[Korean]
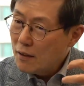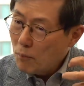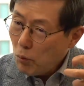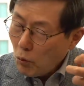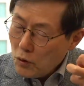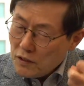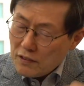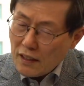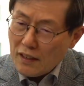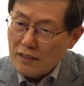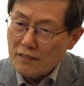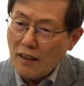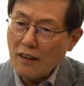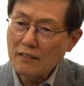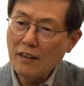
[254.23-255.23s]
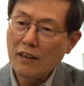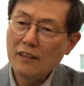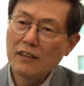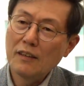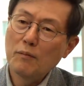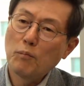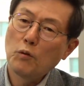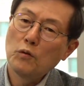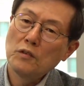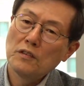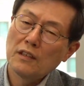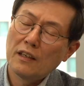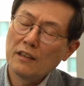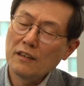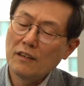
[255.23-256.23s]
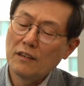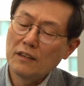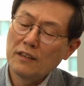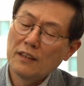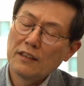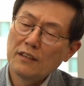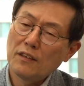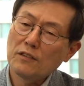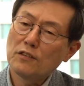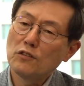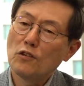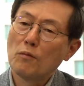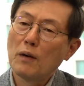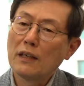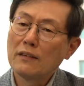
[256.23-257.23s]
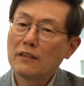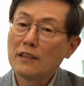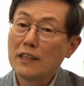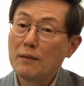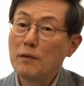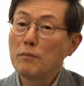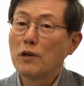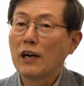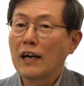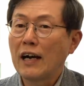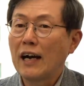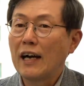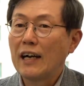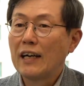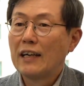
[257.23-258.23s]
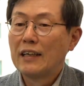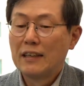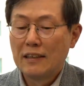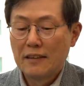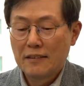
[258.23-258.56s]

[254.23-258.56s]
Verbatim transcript: 보이지 않는 상상을 보이지 않는 거대한 혁신으로 만드는 힘이 뭘까? 네.